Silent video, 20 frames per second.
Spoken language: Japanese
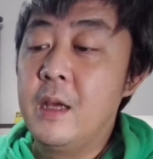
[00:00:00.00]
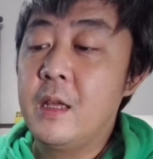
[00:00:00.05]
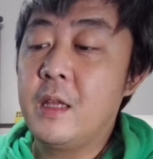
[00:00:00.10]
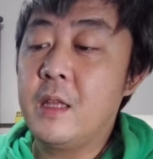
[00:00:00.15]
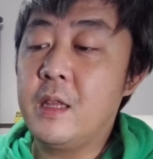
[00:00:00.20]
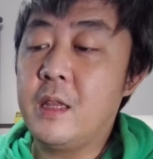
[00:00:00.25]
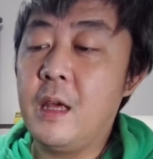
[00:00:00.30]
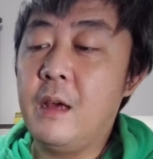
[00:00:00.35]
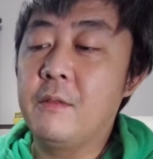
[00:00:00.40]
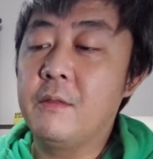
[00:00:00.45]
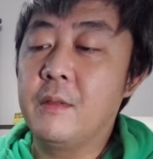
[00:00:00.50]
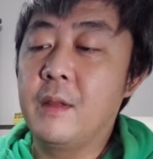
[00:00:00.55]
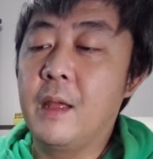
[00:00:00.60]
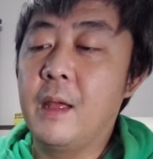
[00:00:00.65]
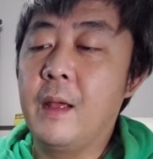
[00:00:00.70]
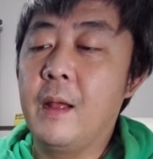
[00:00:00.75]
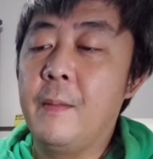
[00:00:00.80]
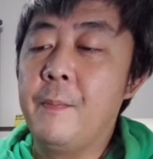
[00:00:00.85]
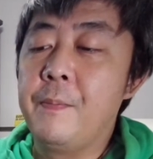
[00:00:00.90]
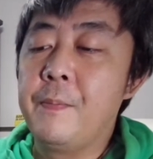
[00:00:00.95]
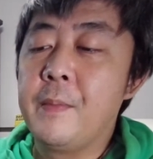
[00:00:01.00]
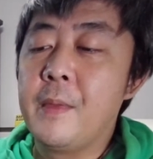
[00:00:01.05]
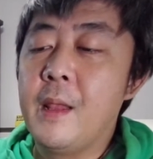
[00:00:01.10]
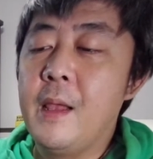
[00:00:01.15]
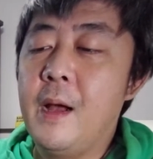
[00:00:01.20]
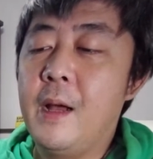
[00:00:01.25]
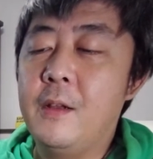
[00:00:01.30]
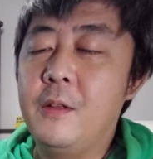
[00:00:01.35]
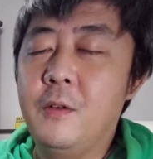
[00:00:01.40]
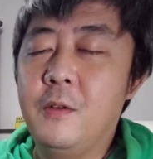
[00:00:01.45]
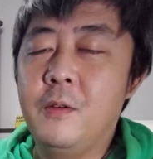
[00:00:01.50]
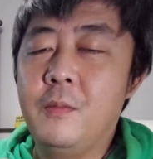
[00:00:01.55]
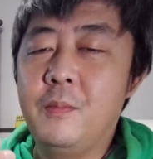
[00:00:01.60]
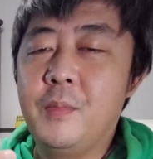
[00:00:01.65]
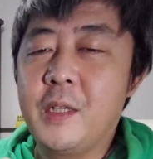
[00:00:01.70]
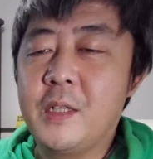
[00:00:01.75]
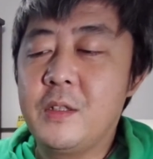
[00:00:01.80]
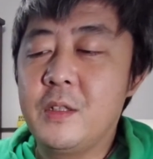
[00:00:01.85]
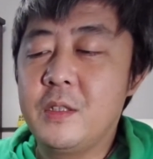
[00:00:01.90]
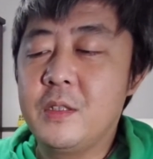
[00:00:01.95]
来ちゃうんで、あの、
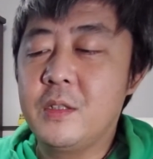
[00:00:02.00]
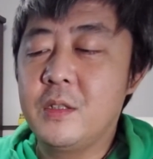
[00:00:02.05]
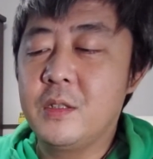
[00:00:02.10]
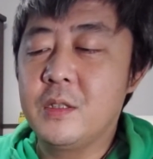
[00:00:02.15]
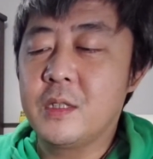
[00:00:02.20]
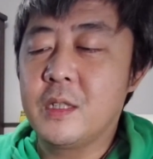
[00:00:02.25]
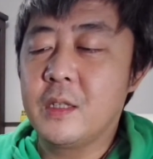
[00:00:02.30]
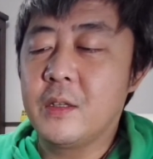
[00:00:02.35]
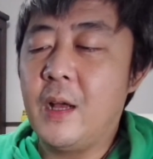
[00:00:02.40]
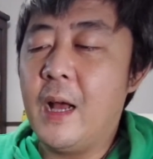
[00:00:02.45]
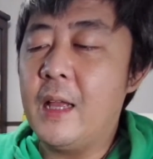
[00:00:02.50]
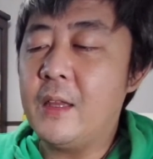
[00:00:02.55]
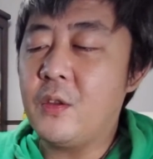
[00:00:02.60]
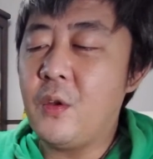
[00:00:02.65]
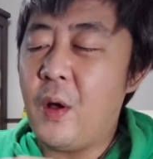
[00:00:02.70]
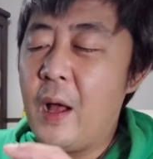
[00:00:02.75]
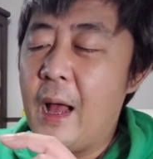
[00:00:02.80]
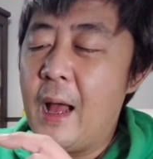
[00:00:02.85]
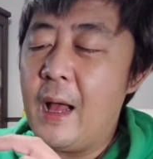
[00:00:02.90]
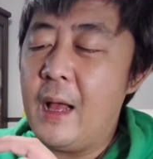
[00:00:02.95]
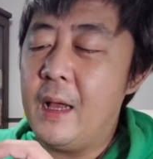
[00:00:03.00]
びっくりするんですけど、あと、